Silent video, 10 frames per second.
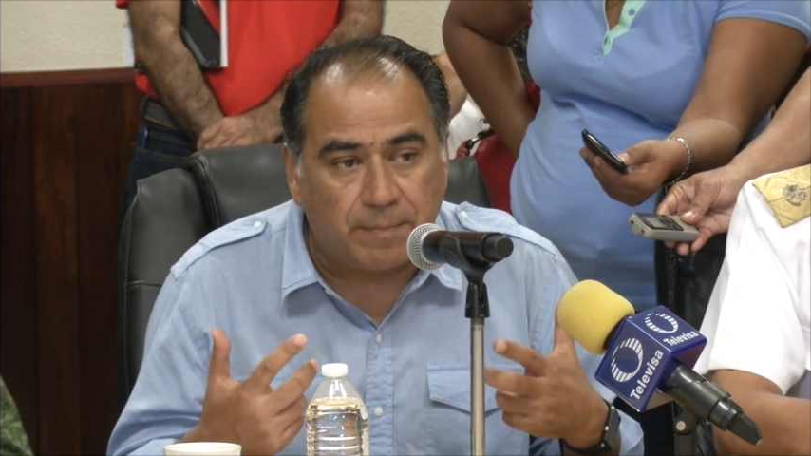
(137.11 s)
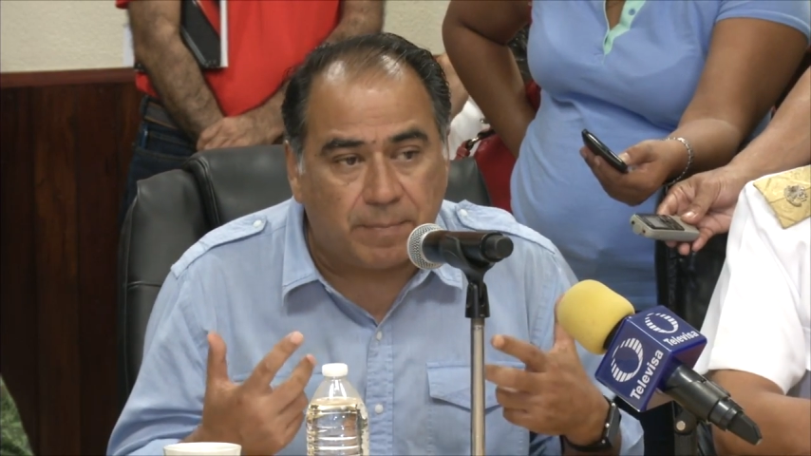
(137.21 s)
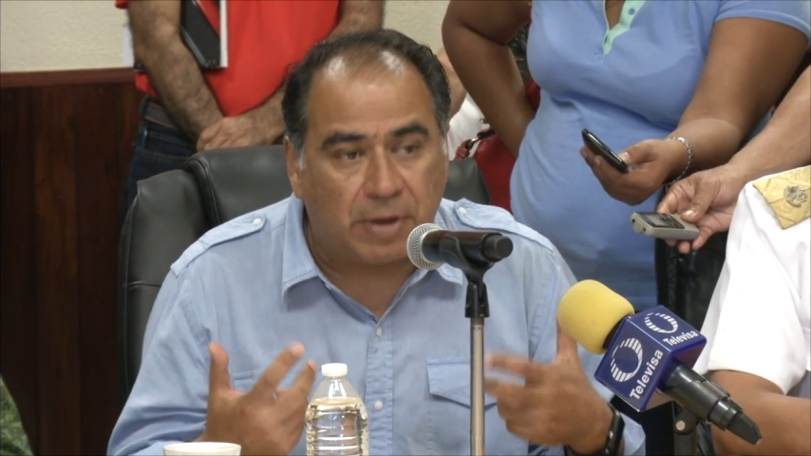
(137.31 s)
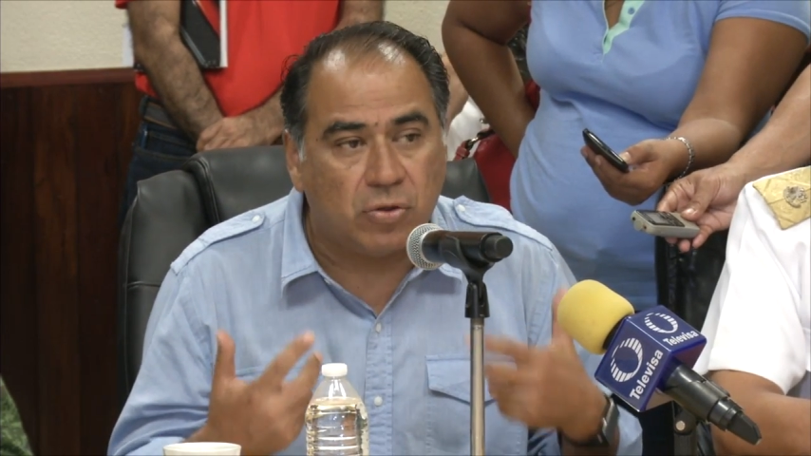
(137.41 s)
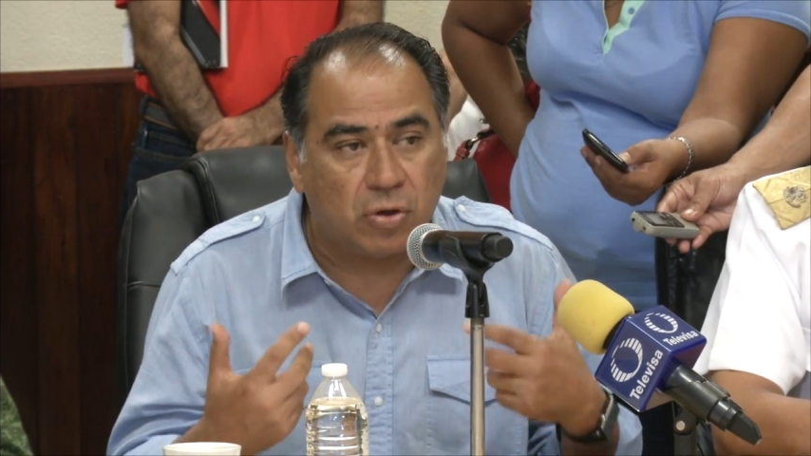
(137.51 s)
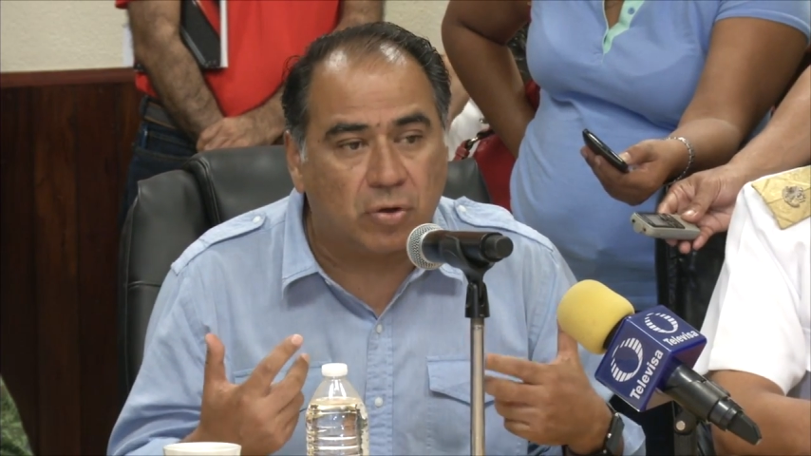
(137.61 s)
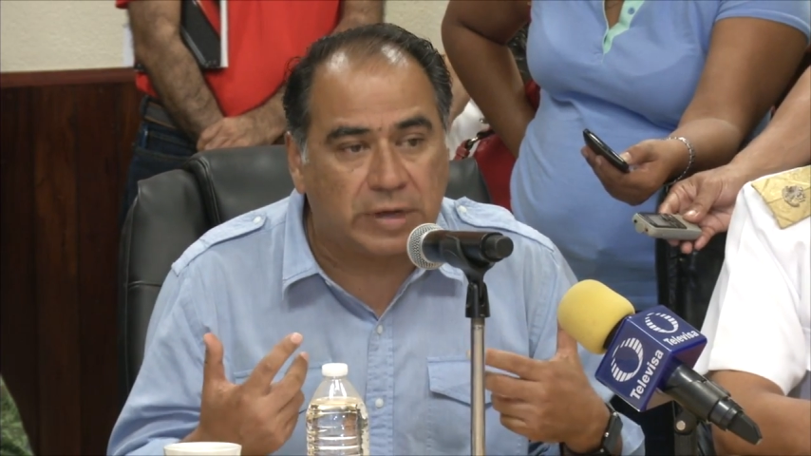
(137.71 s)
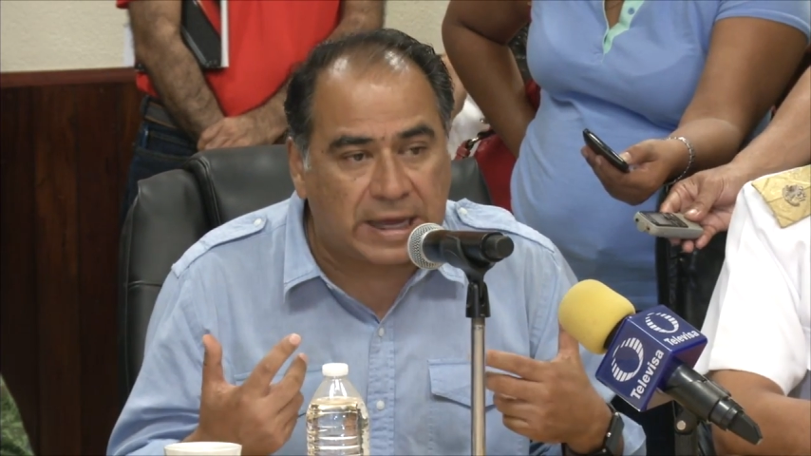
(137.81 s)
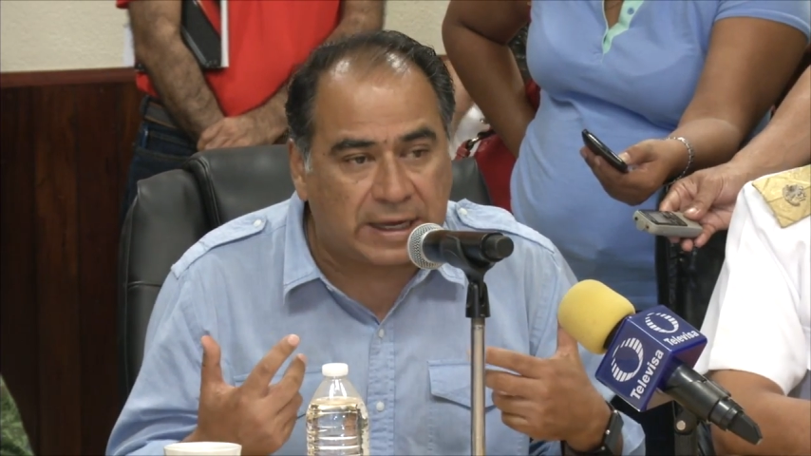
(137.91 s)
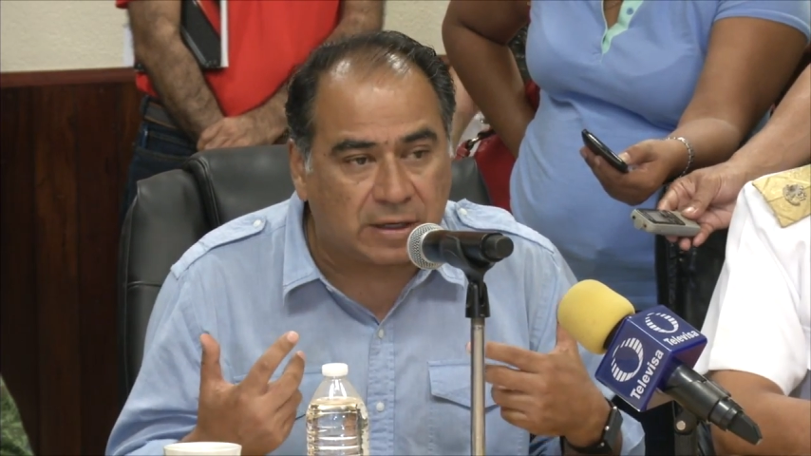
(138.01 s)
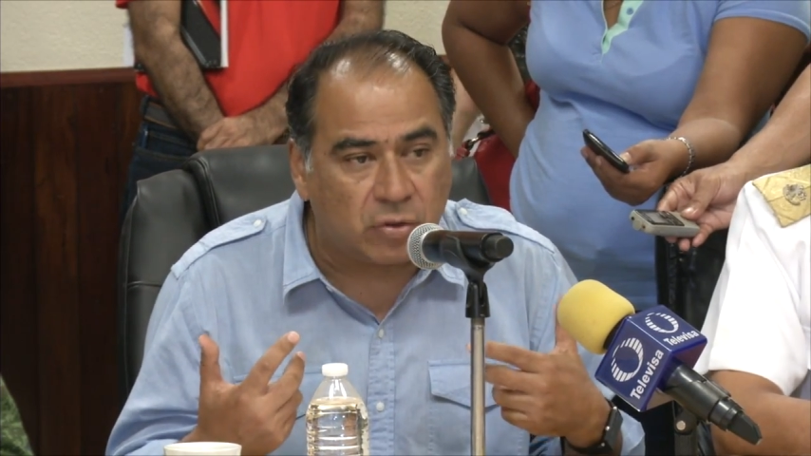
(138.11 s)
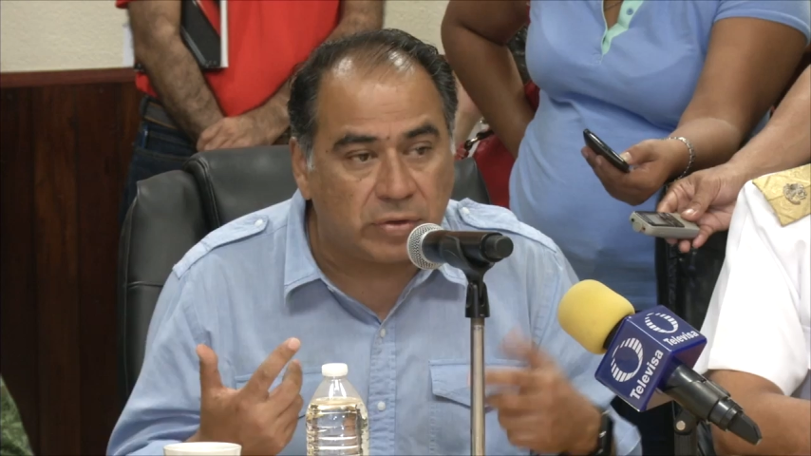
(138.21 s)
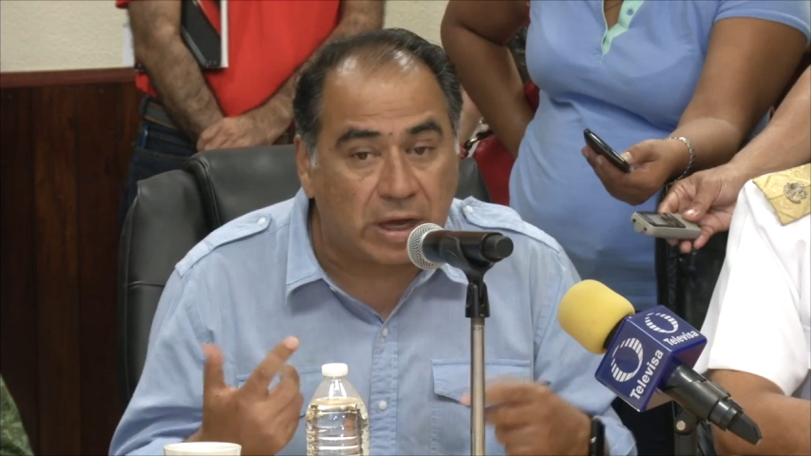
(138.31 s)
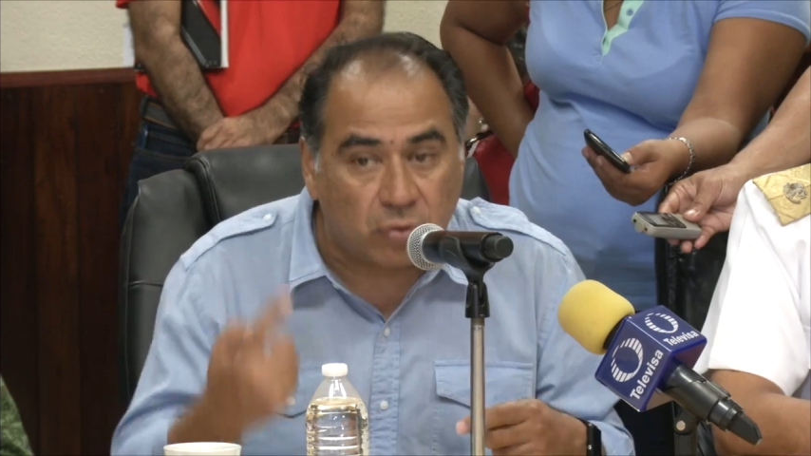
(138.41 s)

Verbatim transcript: pero yo creo que hay que reaccionar